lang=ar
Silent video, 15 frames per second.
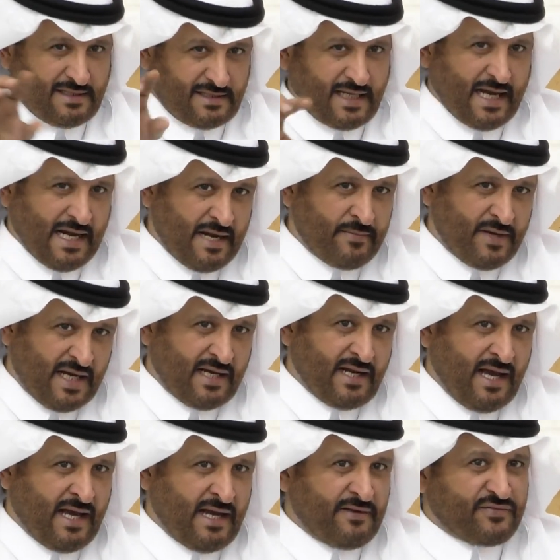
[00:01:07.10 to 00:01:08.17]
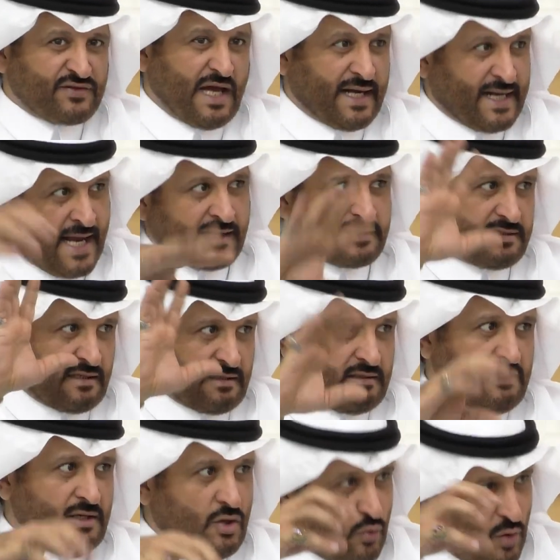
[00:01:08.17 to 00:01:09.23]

تكلمنا عنها على الإفطار نعم. يخسر نعم.